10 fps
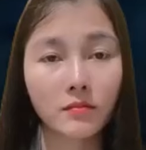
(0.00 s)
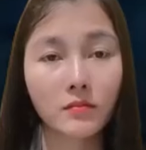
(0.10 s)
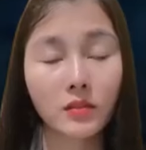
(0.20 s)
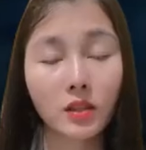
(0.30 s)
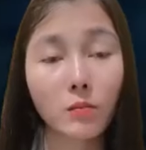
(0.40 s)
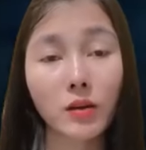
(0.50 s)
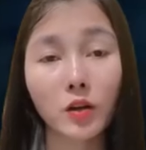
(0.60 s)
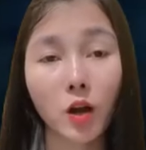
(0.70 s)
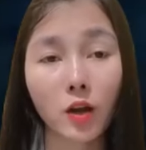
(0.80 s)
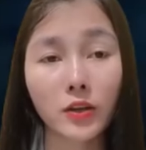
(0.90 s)
Thông càng
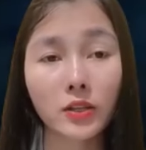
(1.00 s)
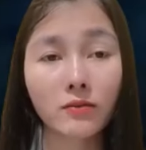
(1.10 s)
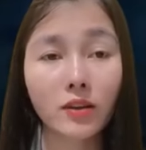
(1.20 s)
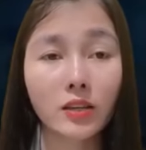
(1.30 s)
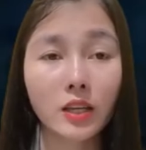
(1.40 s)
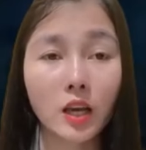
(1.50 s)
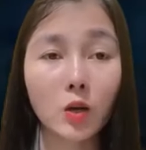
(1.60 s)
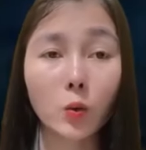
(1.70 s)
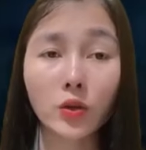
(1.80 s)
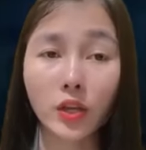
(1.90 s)
nói thì vợ Nghĩa ngồi
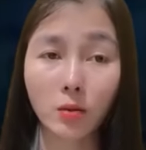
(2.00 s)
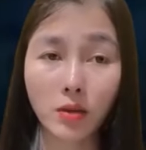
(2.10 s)
kế bên